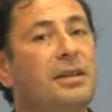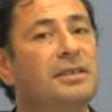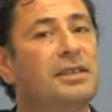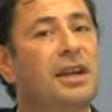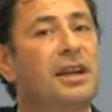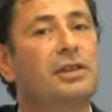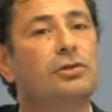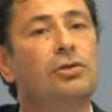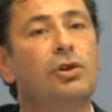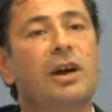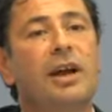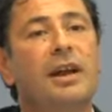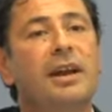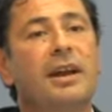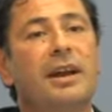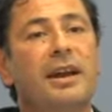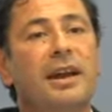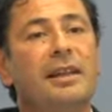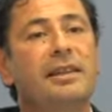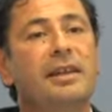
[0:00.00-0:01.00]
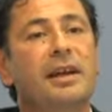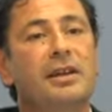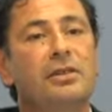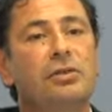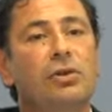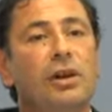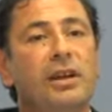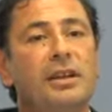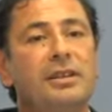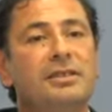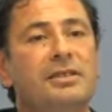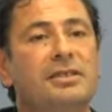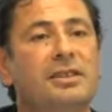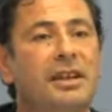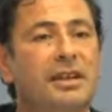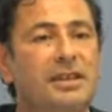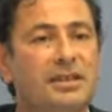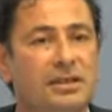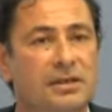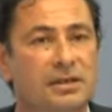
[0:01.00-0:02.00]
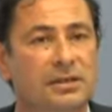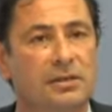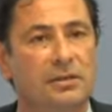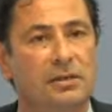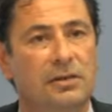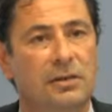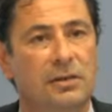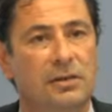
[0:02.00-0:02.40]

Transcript: se retoca en el Real Decreto Ley 3